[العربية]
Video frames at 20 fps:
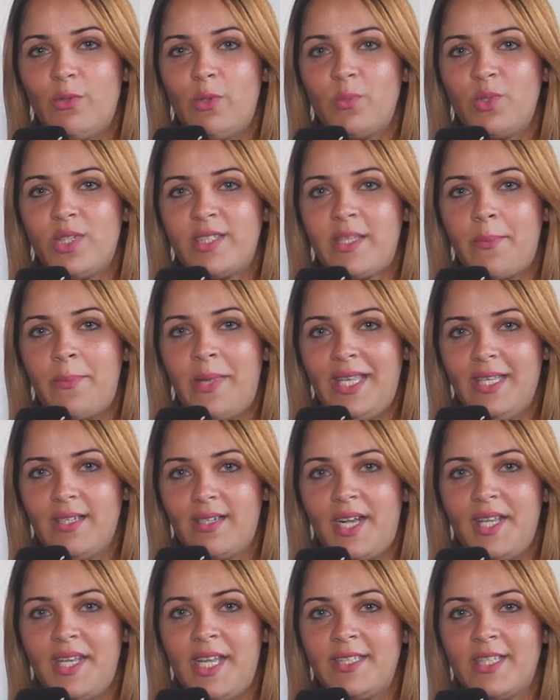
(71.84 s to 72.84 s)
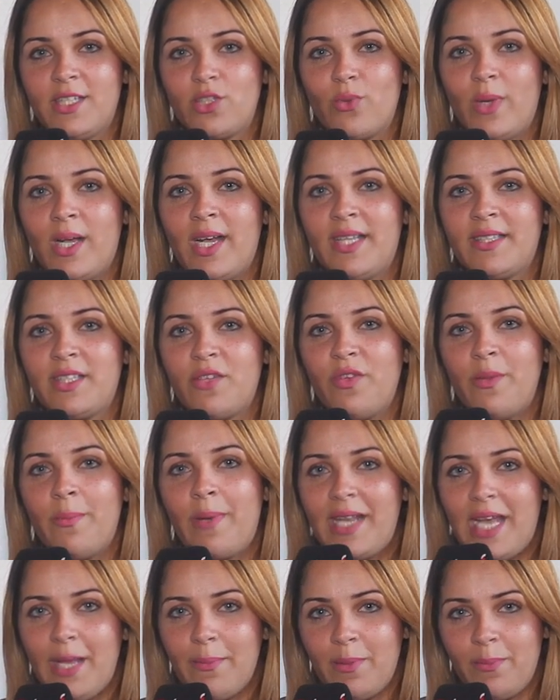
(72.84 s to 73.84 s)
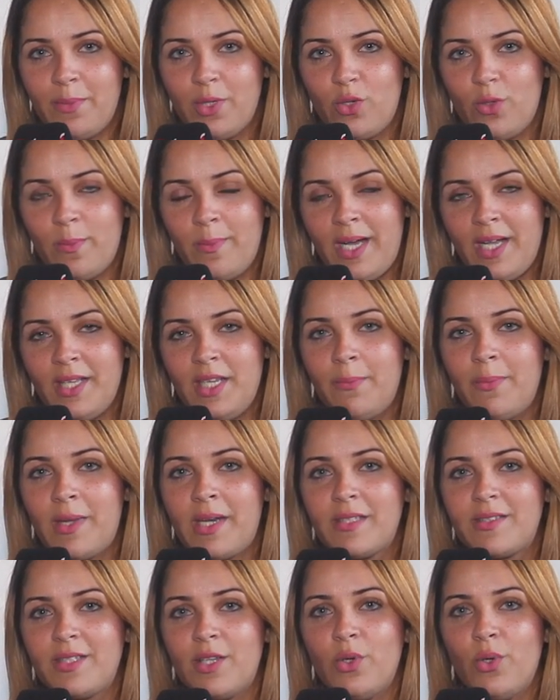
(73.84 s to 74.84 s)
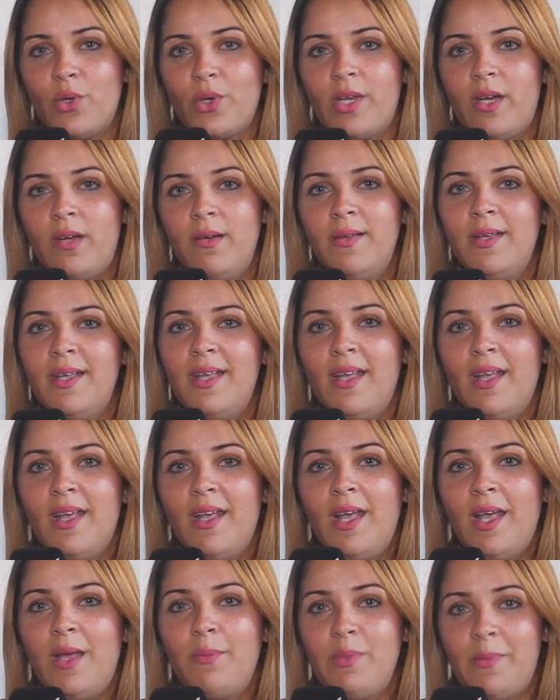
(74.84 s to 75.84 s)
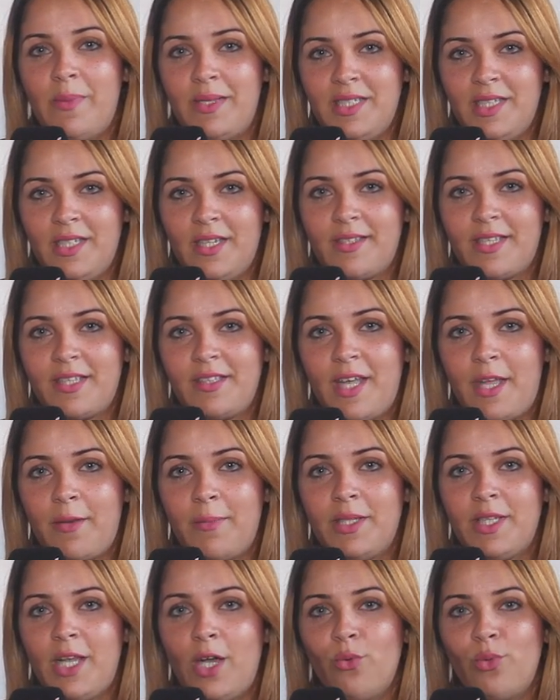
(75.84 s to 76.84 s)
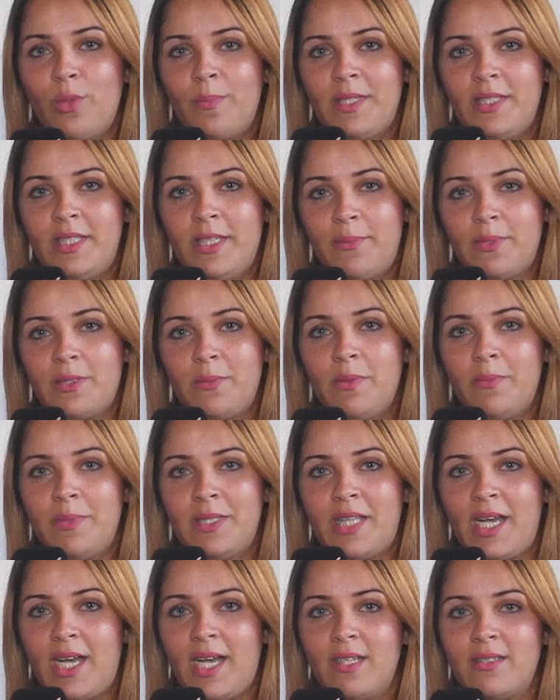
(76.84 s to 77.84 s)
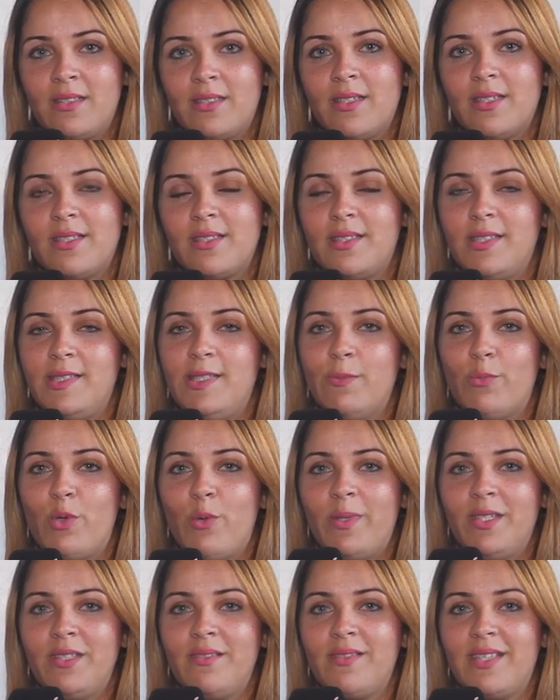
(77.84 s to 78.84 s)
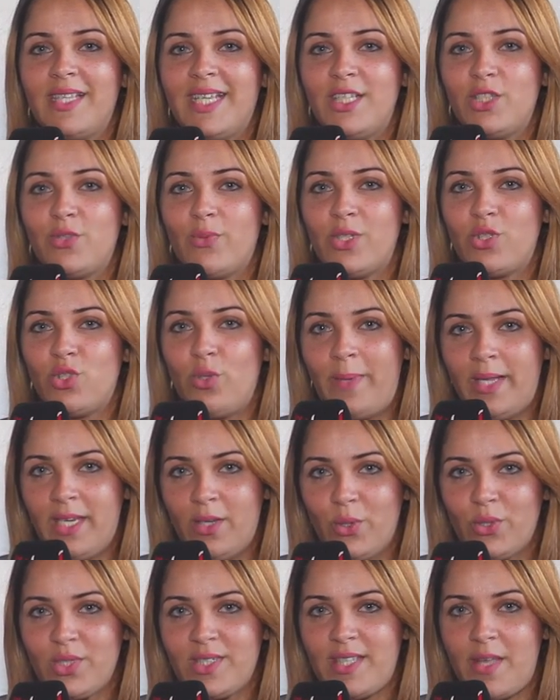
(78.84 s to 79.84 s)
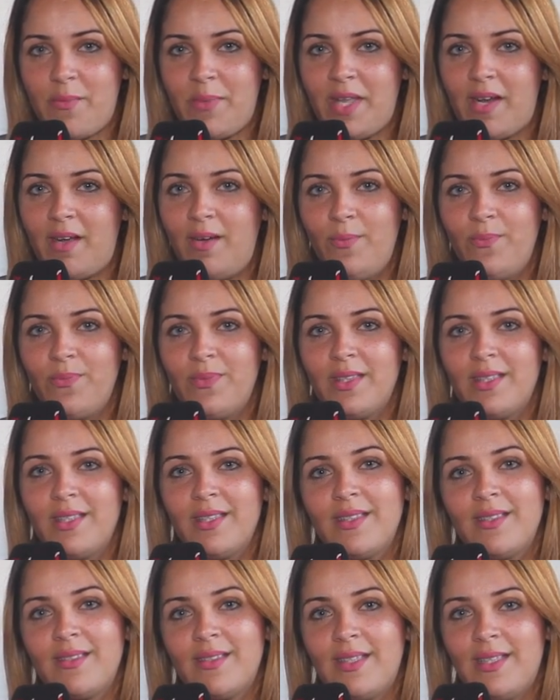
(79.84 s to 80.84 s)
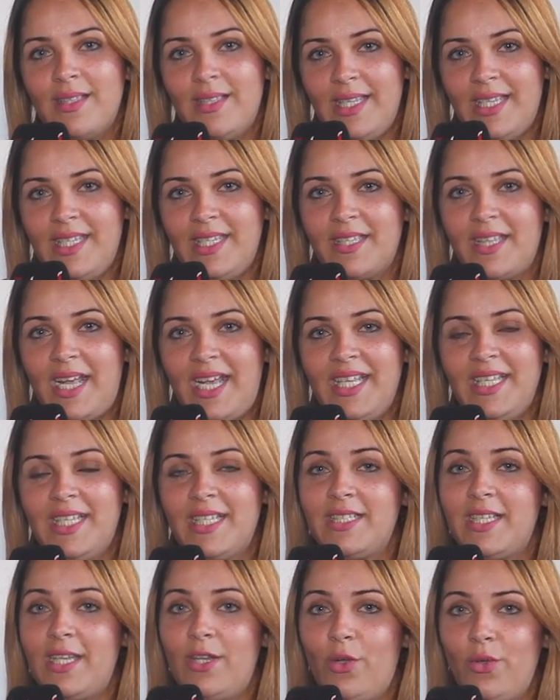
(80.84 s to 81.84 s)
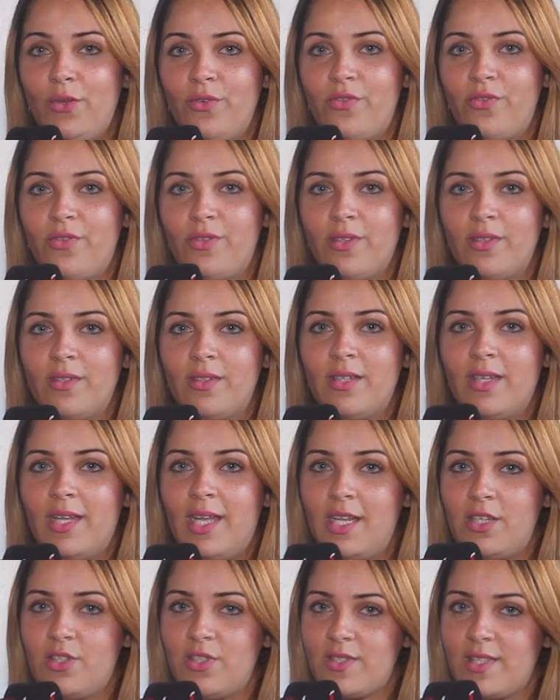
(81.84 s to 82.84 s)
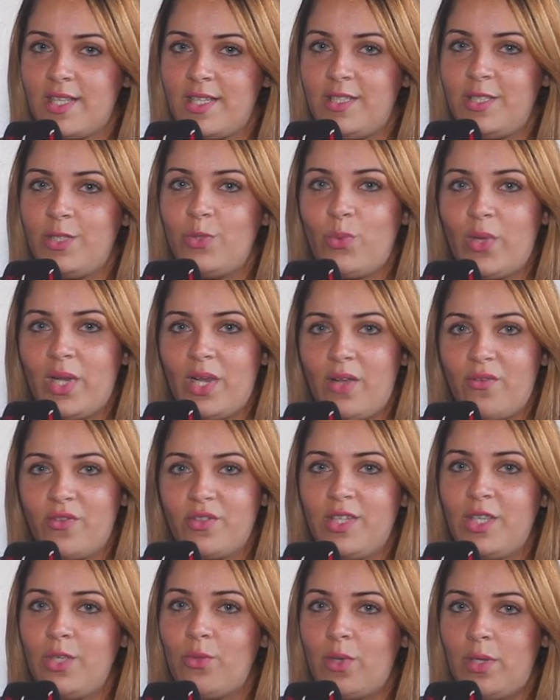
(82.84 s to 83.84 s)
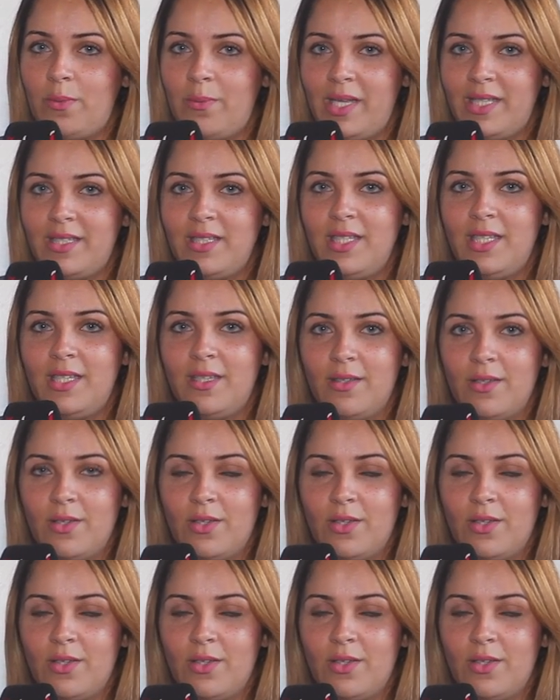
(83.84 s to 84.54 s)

ومتتبعين قناة أشواق تيفي مرحبا بكم معنا مرة أخرى بمدينة الدار البيضاء وبالضبط بمنطقة سيدي مومن كنتواجدوا مع الأخت سميرة اللي هي ضحية ديال العنف الجسدي واللفظي والمادي